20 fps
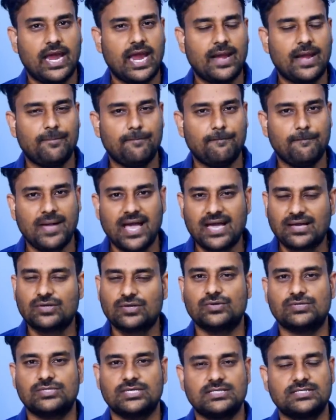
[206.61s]
అండ్
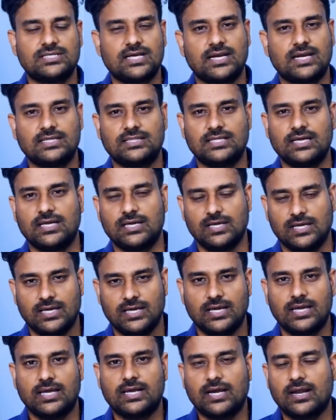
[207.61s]
మ్యాక్రో సెన్సార్ అయితే
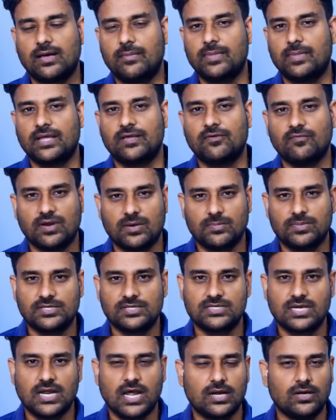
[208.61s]
ఇక్కడ మనకి వన్
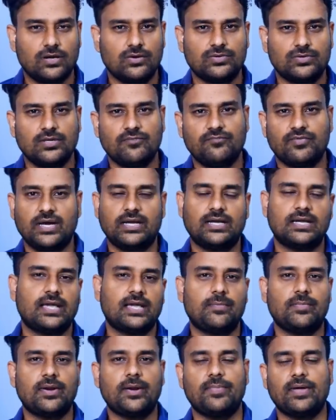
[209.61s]
ప్లస్ నార్లో ఉంది ఫ్రంట్
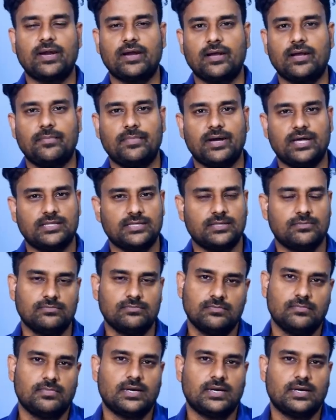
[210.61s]
కెమెరా పరంగా మాత్రం